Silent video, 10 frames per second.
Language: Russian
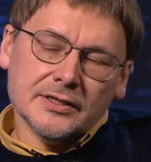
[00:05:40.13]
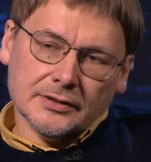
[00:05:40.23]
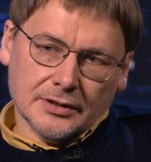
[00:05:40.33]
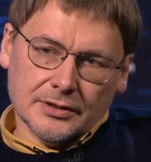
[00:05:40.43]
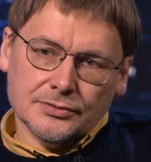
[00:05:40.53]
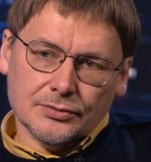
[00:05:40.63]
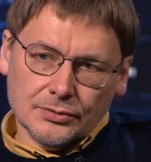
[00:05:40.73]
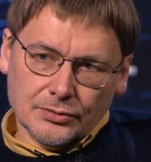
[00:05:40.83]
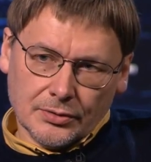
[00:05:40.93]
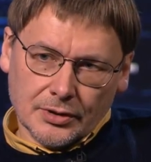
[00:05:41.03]
некоторая
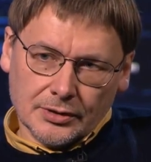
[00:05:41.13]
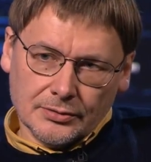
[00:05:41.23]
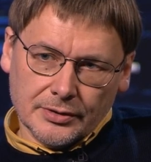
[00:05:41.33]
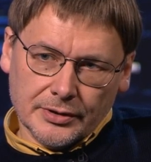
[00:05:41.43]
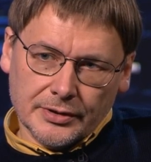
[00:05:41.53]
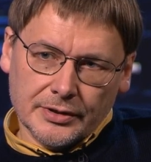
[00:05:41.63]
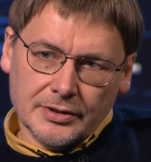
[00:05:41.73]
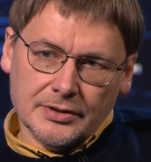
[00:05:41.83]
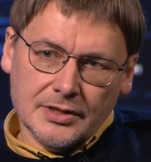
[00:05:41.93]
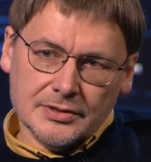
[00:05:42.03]
структура, которая
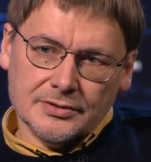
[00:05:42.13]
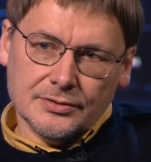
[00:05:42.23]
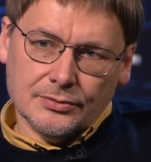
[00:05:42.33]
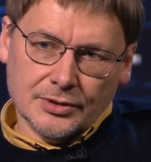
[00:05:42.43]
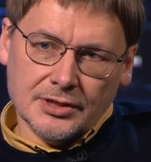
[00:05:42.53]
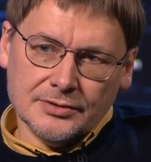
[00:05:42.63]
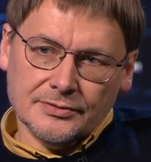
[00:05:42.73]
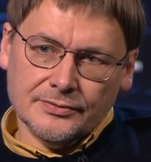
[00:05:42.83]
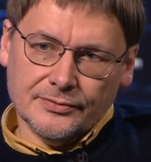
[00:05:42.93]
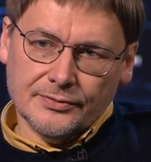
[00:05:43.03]
есть у нас,
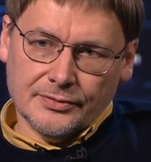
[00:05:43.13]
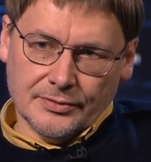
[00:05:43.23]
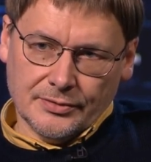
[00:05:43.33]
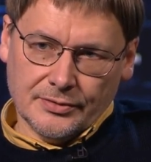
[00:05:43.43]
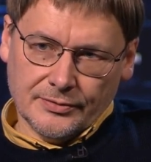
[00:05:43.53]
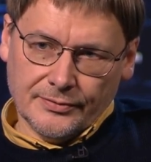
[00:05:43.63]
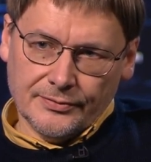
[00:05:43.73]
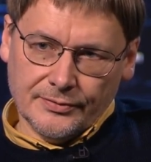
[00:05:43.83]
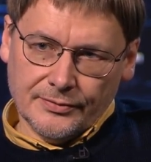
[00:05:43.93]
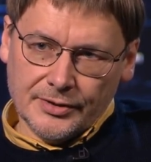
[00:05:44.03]
э,
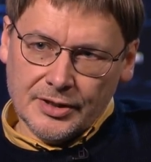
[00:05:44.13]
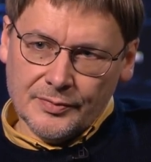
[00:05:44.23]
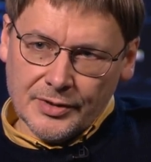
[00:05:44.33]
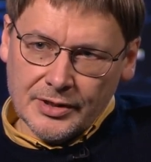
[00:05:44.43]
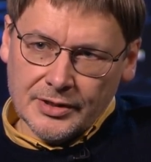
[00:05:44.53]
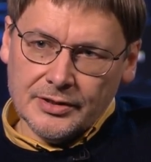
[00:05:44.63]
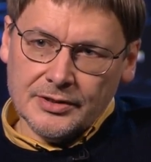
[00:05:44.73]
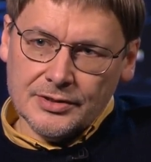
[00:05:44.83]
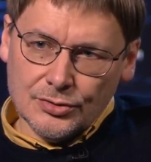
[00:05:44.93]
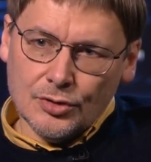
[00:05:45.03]
и мы
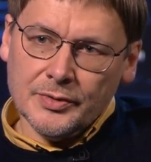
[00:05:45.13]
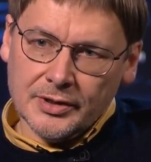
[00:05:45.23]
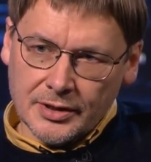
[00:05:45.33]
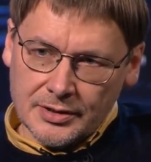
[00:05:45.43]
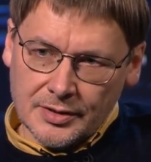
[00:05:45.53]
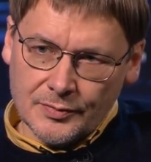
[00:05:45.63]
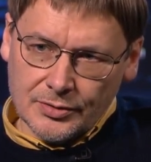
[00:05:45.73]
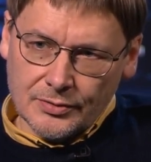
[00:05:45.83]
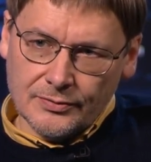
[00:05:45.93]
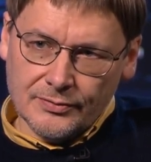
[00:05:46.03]
несем и храним
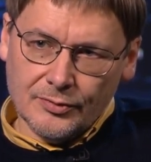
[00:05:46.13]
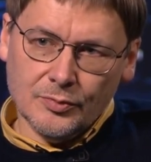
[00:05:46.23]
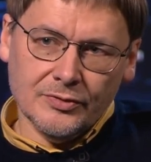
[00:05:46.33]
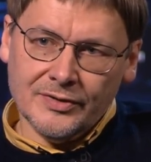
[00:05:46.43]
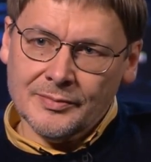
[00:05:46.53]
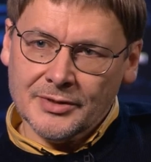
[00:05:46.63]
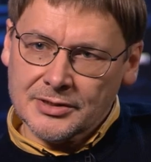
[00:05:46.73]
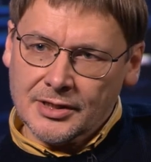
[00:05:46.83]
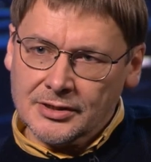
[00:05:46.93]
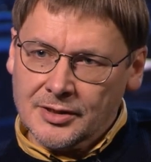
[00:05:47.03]
ее в любое время,
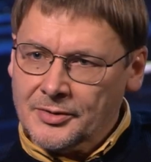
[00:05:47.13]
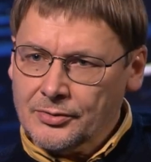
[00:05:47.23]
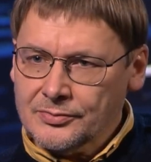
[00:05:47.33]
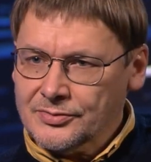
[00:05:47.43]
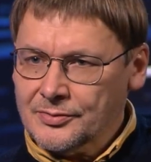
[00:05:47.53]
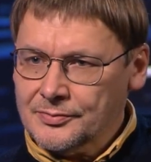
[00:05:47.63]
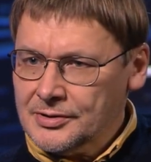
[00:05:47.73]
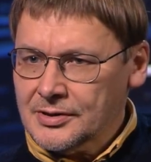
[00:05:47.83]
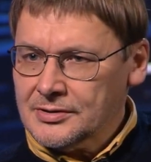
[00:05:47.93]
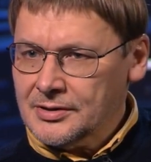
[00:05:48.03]
даже когда мы находимся
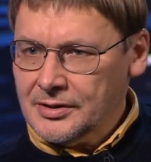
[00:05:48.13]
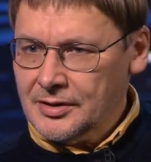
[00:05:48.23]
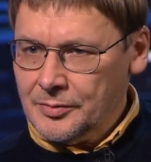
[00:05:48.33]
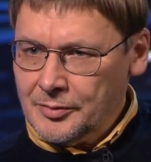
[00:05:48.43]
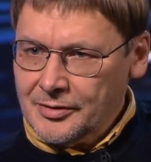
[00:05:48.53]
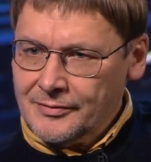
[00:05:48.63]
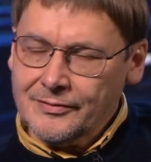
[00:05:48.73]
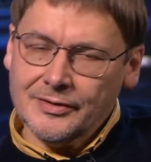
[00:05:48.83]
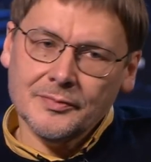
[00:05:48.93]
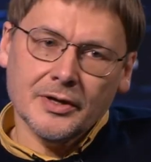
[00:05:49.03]
без сознания, например, во
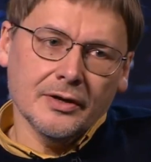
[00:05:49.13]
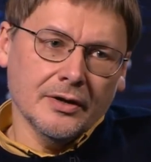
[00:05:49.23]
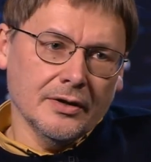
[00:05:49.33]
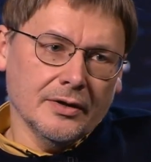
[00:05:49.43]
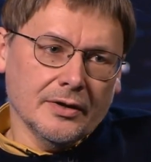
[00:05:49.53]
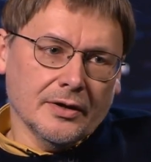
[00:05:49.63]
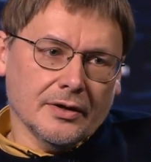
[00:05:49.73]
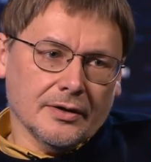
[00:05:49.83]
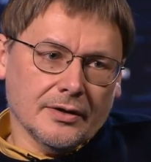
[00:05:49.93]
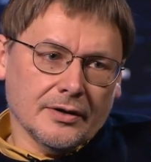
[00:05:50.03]
время
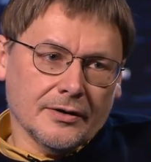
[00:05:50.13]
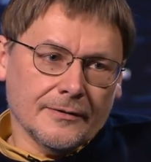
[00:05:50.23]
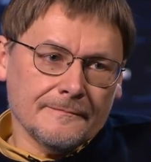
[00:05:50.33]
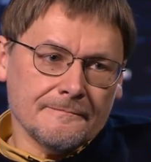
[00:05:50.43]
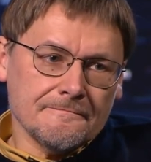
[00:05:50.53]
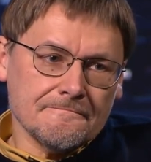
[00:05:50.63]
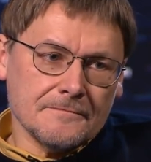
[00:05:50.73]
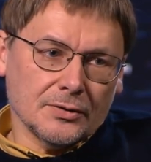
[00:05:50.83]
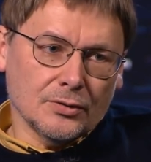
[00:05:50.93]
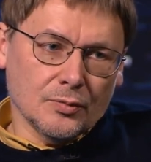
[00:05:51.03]
э,
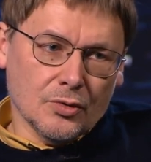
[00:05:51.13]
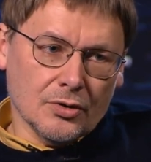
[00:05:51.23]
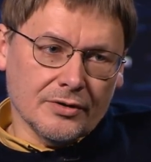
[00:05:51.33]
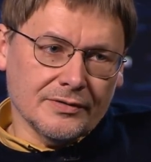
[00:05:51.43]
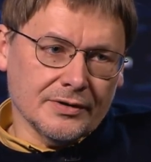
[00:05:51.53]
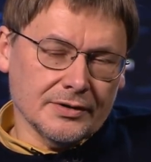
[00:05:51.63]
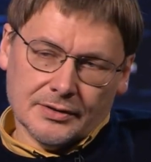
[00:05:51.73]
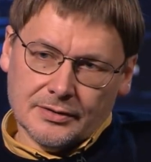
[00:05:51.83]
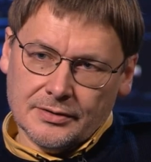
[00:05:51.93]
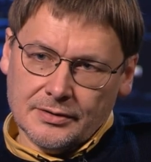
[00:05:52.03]

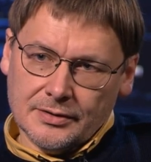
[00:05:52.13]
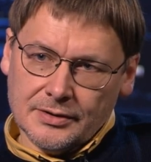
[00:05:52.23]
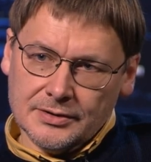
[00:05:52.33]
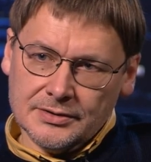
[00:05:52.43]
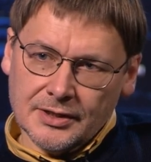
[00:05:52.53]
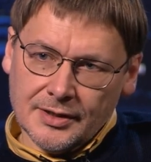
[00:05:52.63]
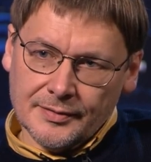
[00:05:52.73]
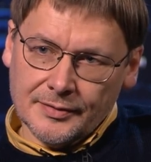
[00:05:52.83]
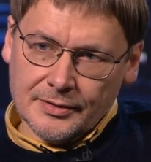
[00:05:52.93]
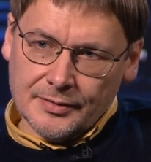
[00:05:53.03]
глубокого
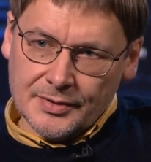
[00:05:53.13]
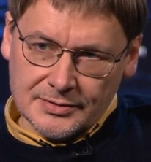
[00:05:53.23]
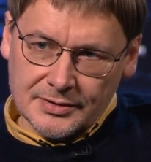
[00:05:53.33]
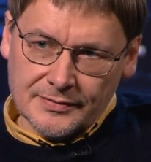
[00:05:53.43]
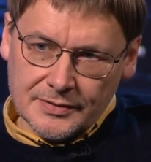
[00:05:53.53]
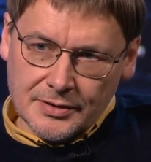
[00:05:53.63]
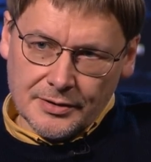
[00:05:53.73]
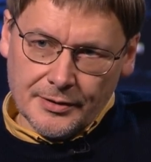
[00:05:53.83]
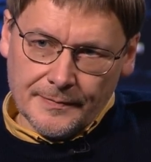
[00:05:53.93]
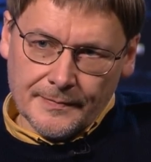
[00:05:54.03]
сна без сновидений.